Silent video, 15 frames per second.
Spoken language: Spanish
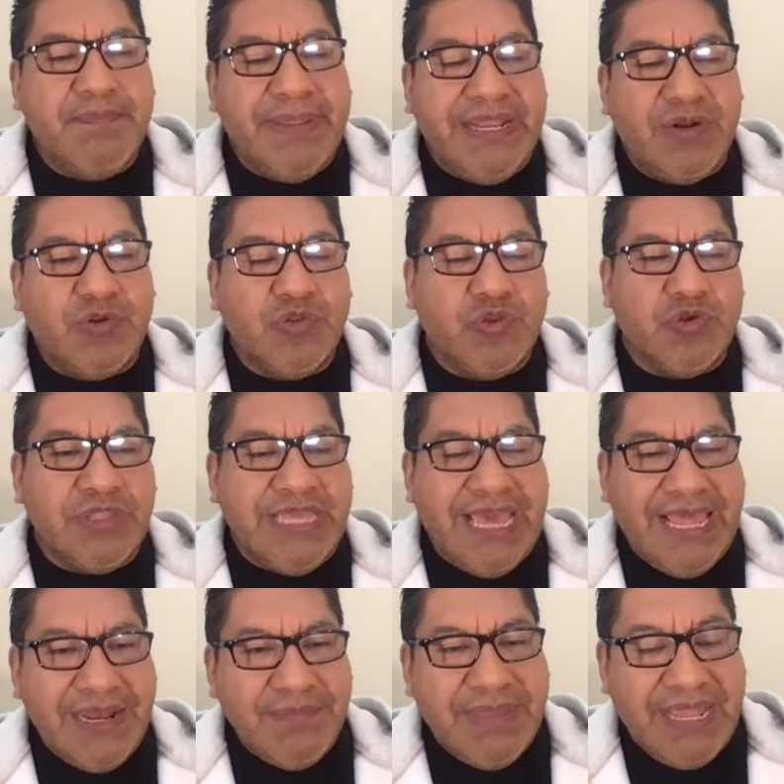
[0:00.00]
Pero
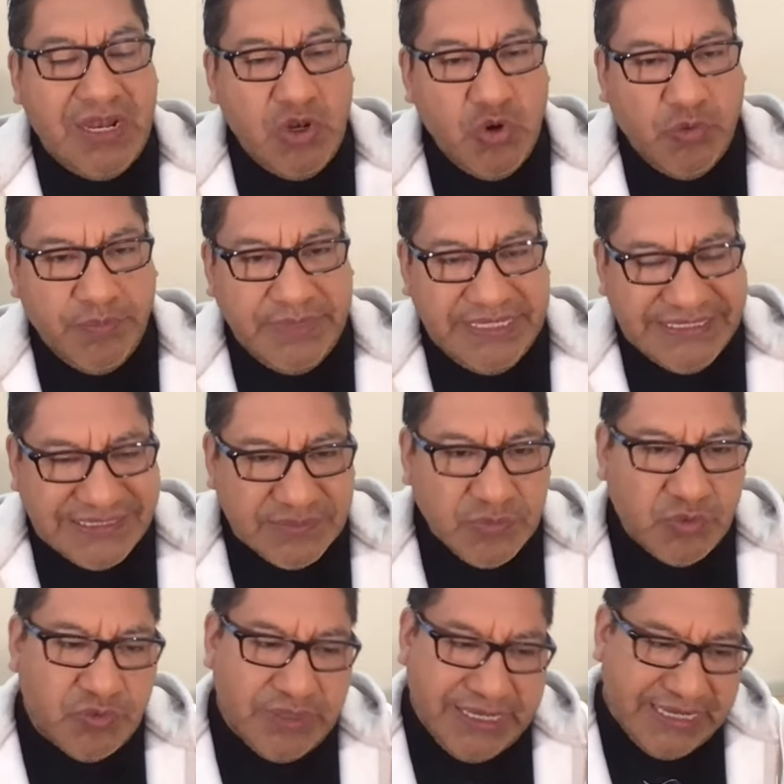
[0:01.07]
doña Alma, lo
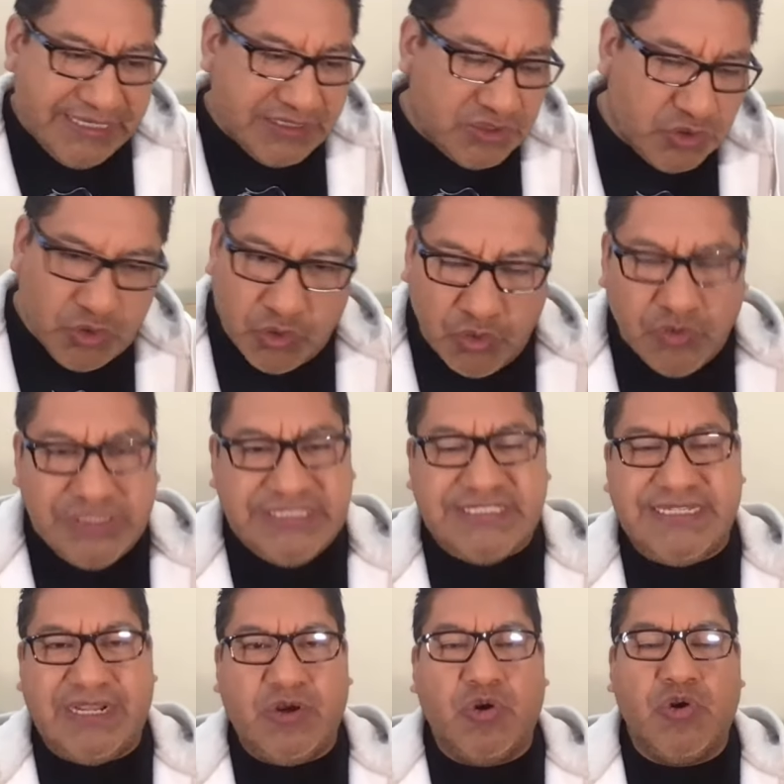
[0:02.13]
mismo entró
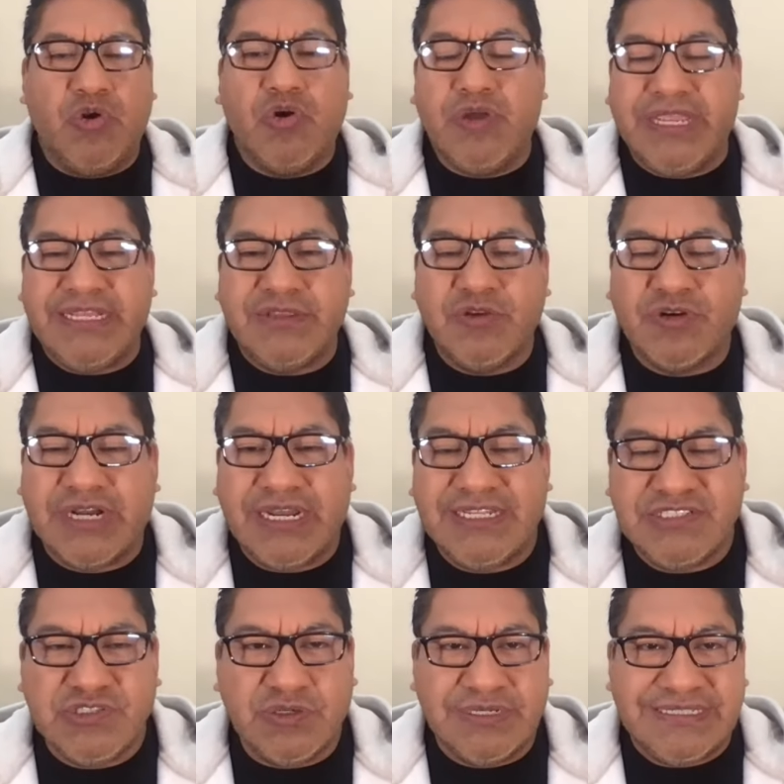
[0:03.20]
y se coló en dos
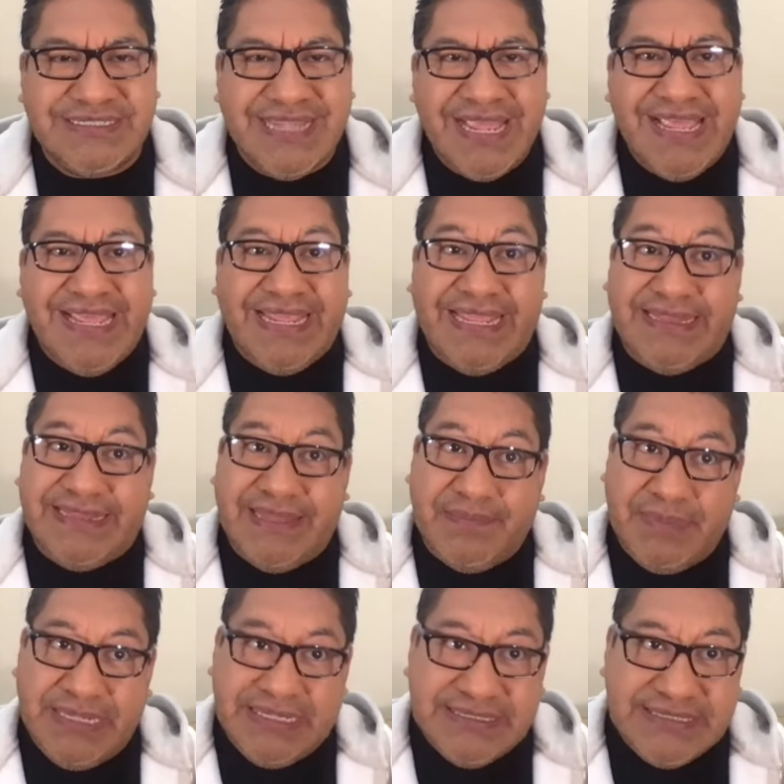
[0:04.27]
relaciones que
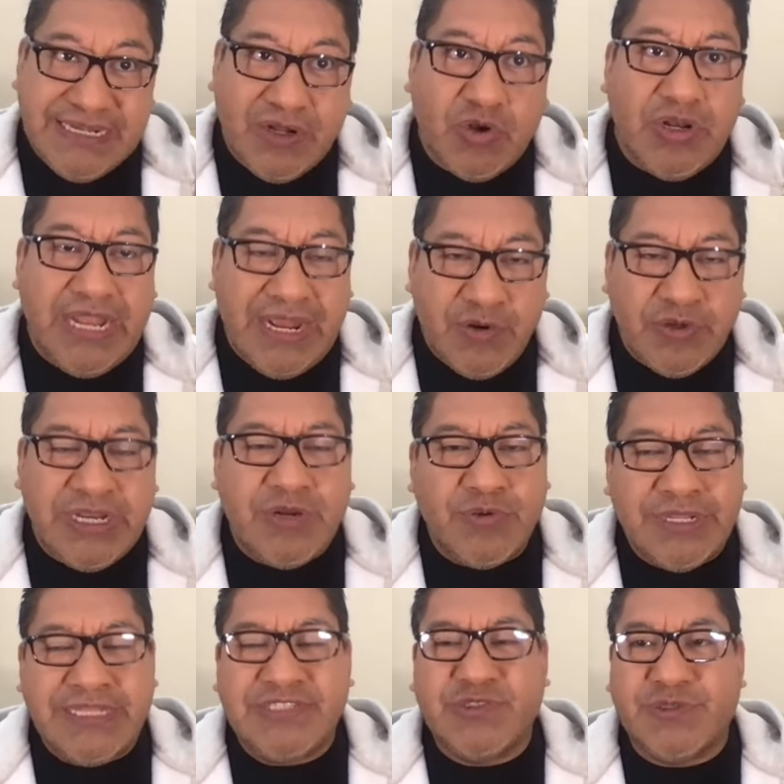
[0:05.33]
también se colaron en
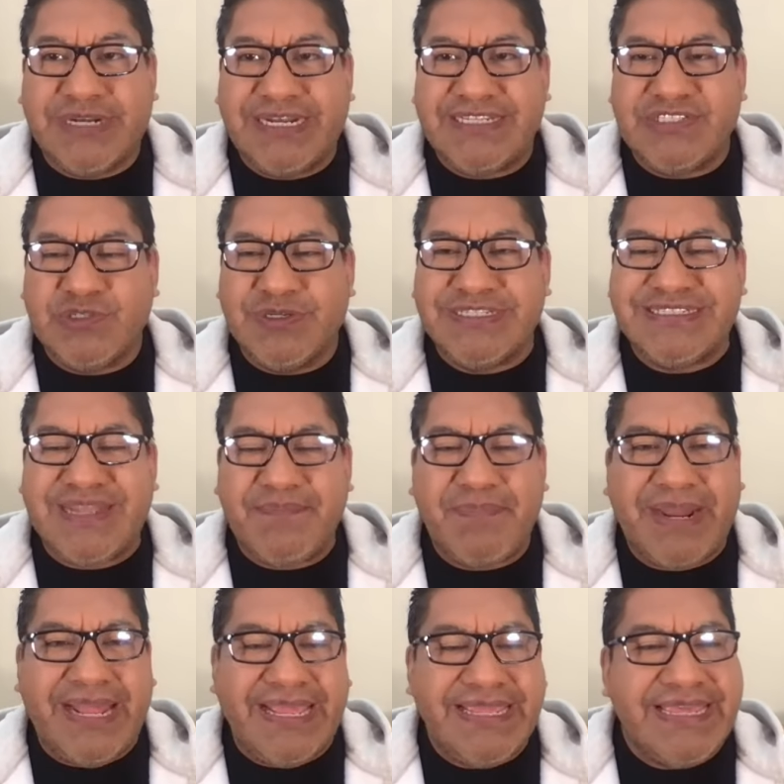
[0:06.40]
una de sus relaciones que
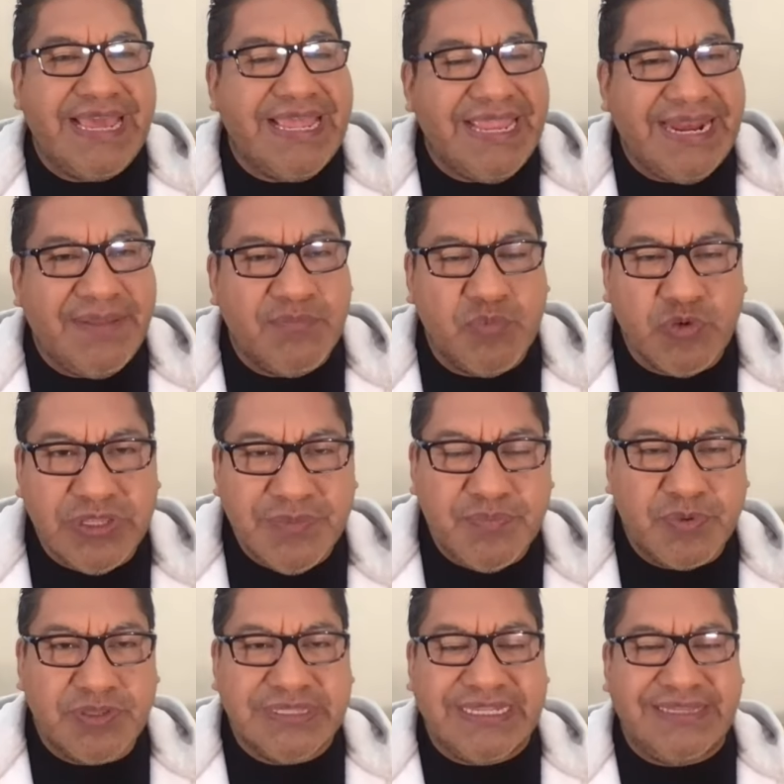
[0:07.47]
para ella era muy
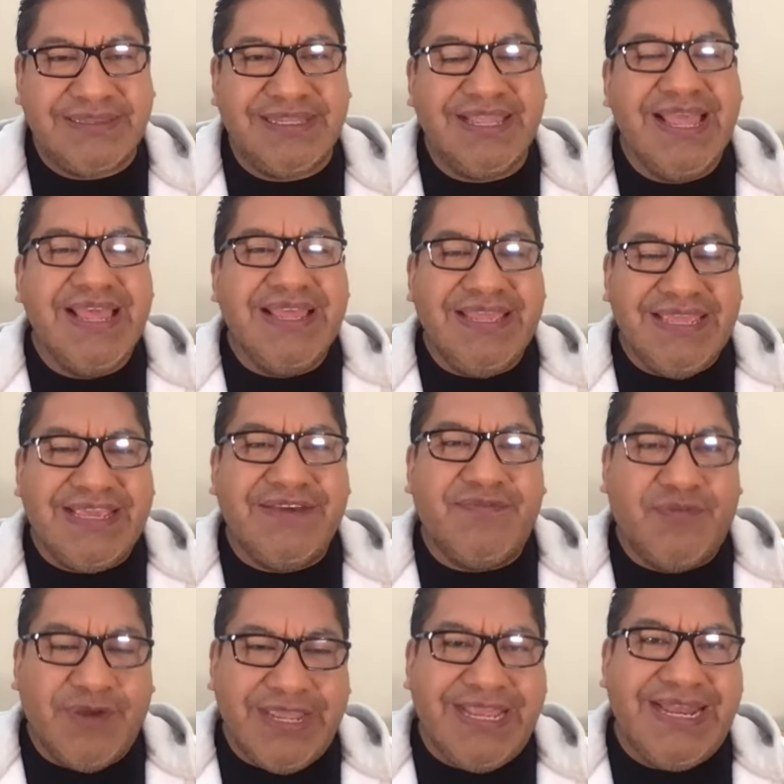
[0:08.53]
importante y
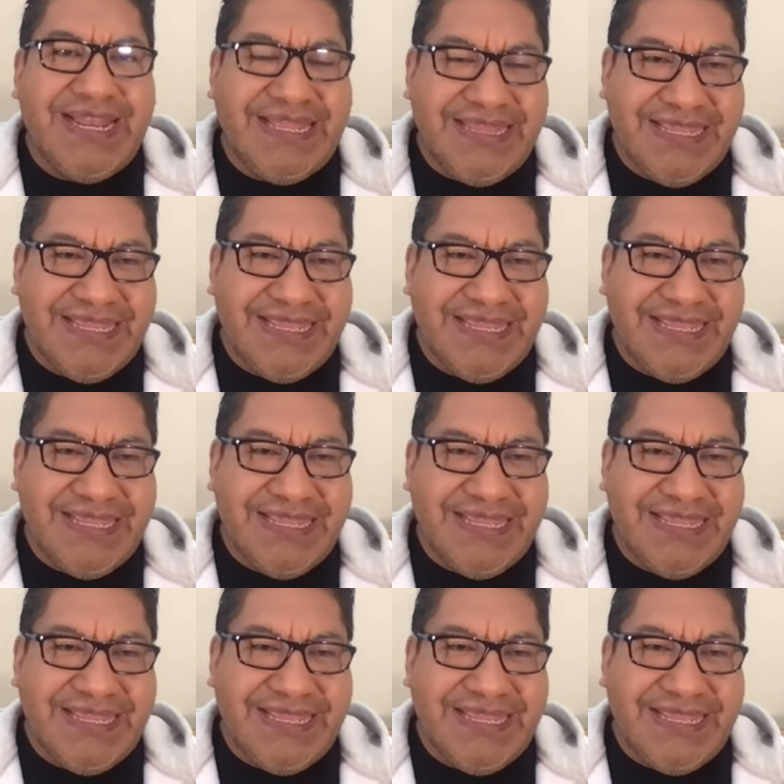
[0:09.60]
que fue